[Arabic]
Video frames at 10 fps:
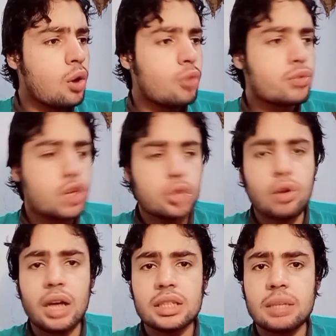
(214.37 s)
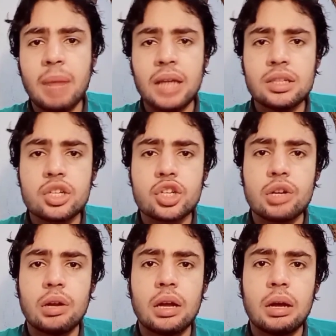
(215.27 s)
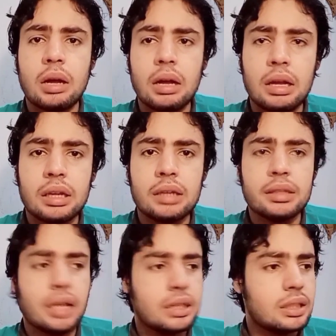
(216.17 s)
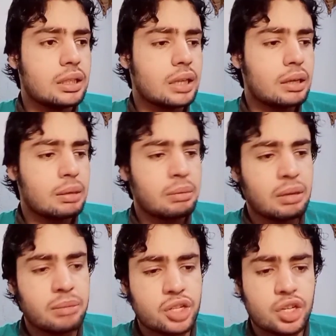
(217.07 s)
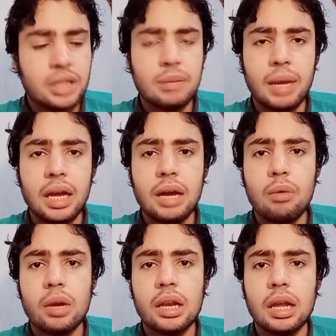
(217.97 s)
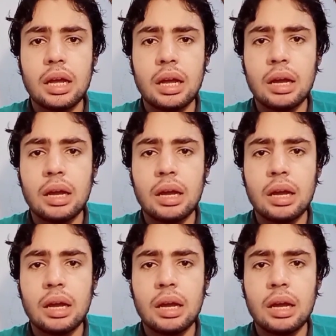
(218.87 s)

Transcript: ومشيتوا حتى ما حدش آه، يعني آه، مشاني معاه ولا